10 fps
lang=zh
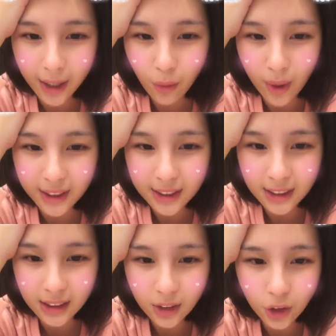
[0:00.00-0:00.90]
关
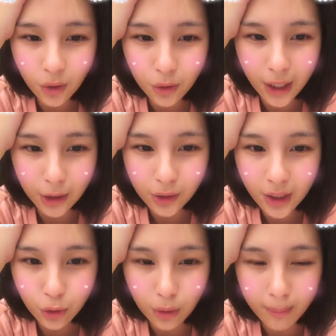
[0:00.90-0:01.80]
系，终于感受
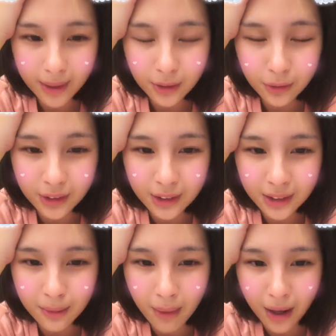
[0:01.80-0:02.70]
到选拔成员真
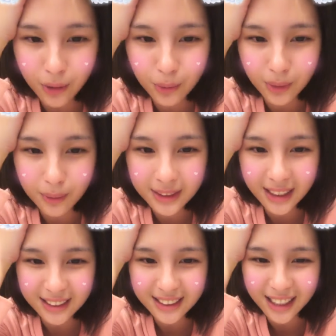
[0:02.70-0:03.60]
的忙碌了，
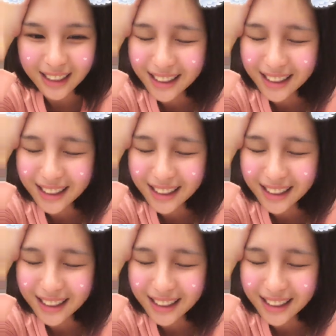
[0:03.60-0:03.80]
赞赞。